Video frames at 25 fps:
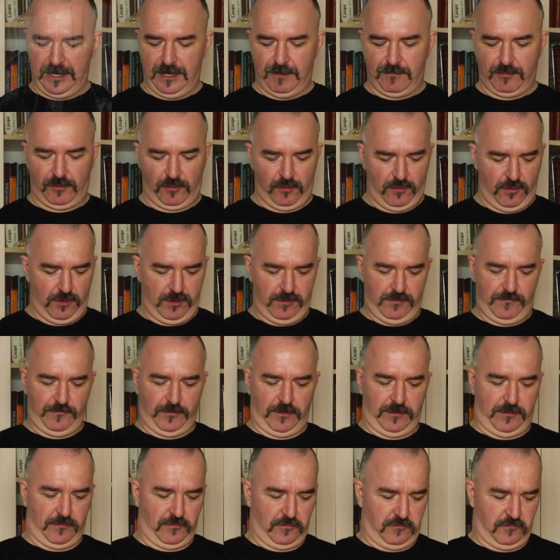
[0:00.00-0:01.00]
ребро,
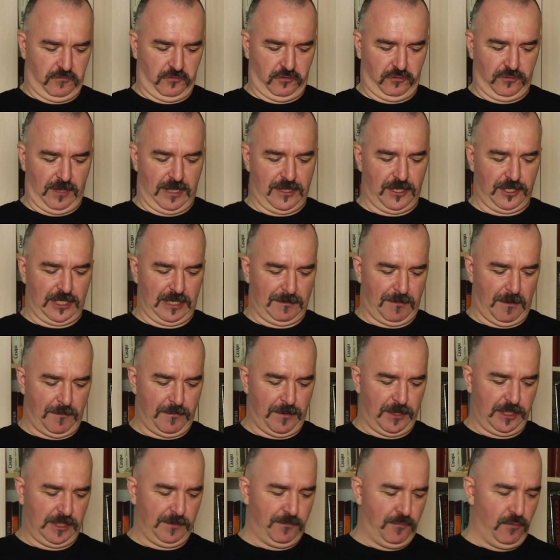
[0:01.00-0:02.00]
вот это вот сюда должна
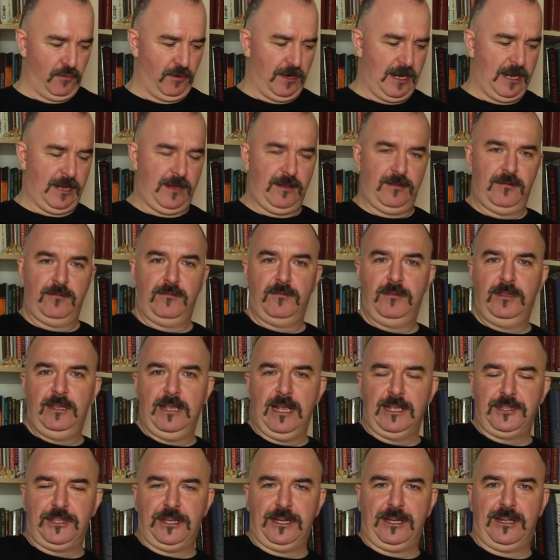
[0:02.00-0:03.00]
попасть пуля и
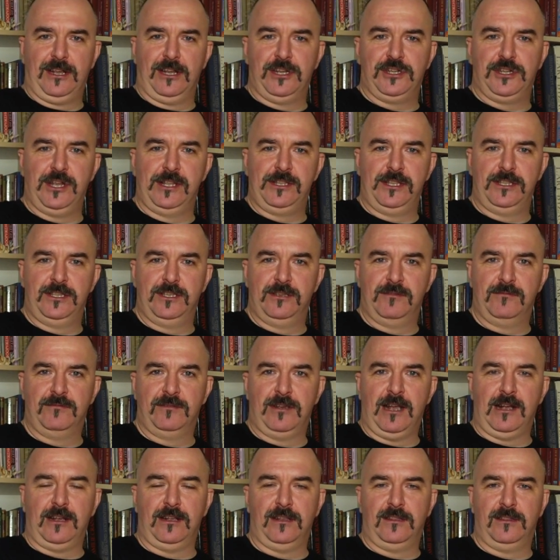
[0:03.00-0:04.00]
отрикошетить,
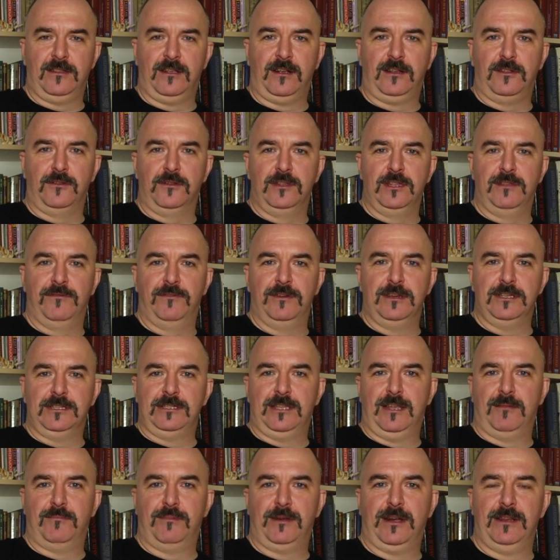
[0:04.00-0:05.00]
как от наклонного
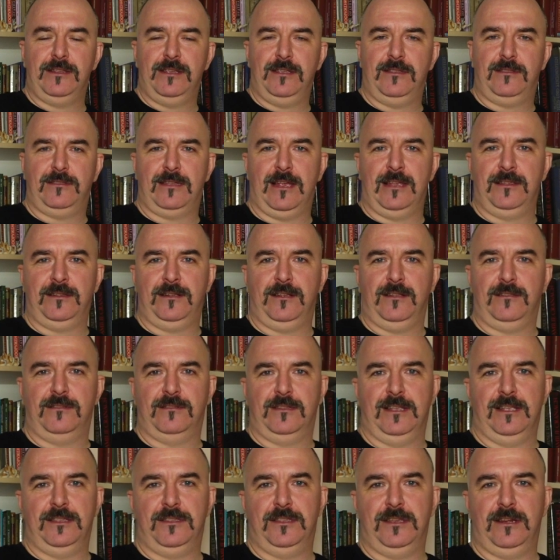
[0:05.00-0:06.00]
листа брони танка
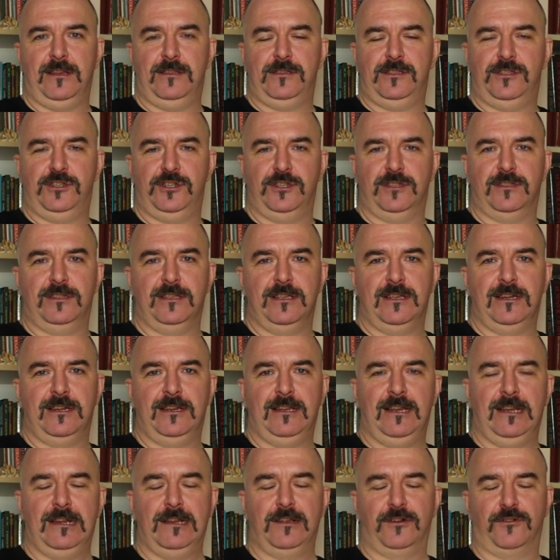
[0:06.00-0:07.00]
Т-34
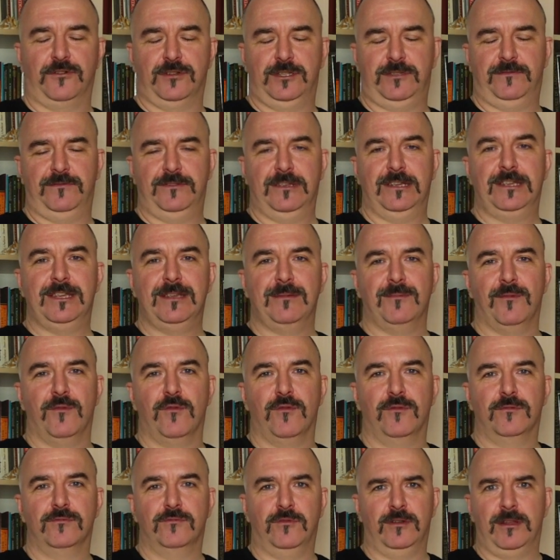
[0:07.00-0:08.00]
или родственных
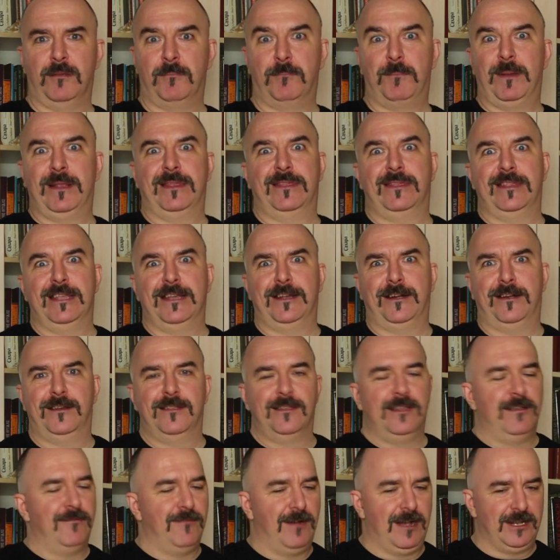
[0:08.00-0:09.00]
ему, ну или Пантера,
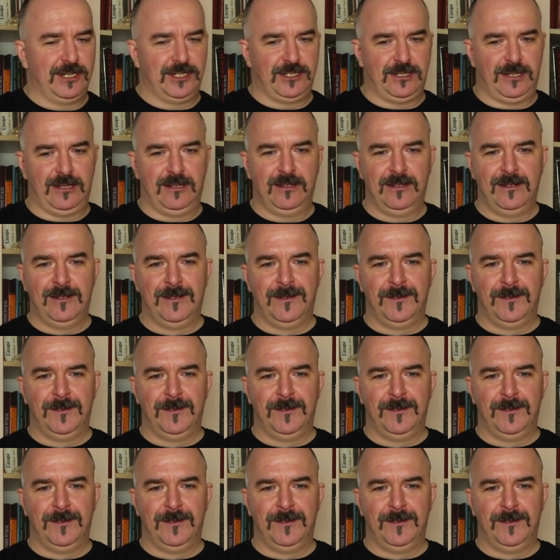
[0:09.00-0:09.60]
неважно.